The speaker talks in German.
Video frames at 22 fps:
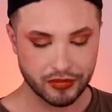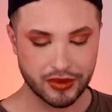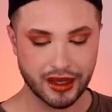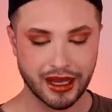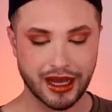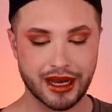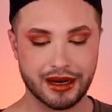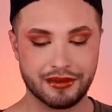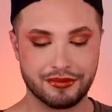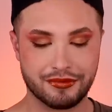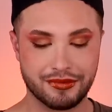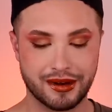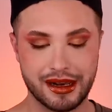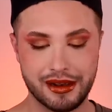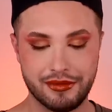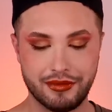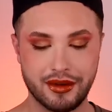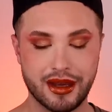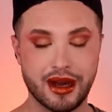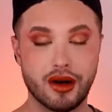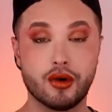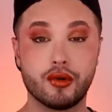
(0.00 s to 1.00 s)
gerade weil
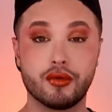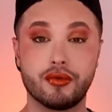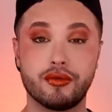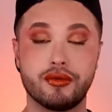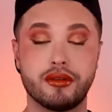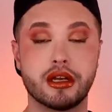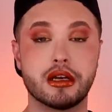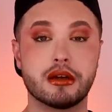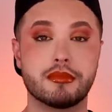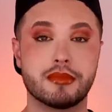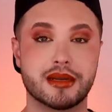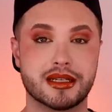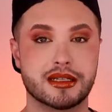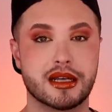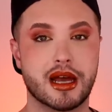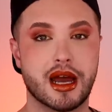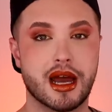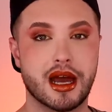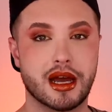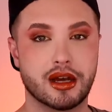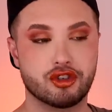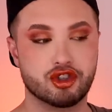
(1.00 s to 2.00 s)
wir auch viele
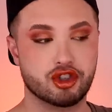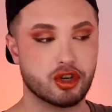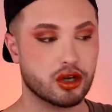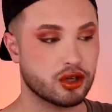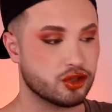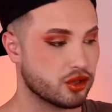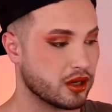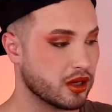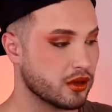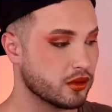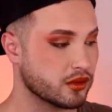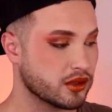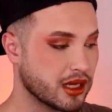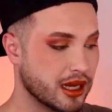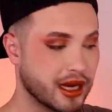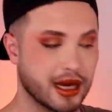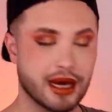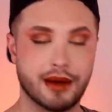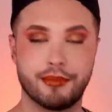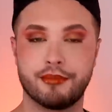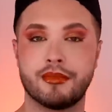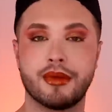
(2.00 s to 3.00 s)
Mascaren schon zu Hause
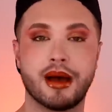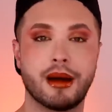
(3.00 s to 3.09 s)
haben.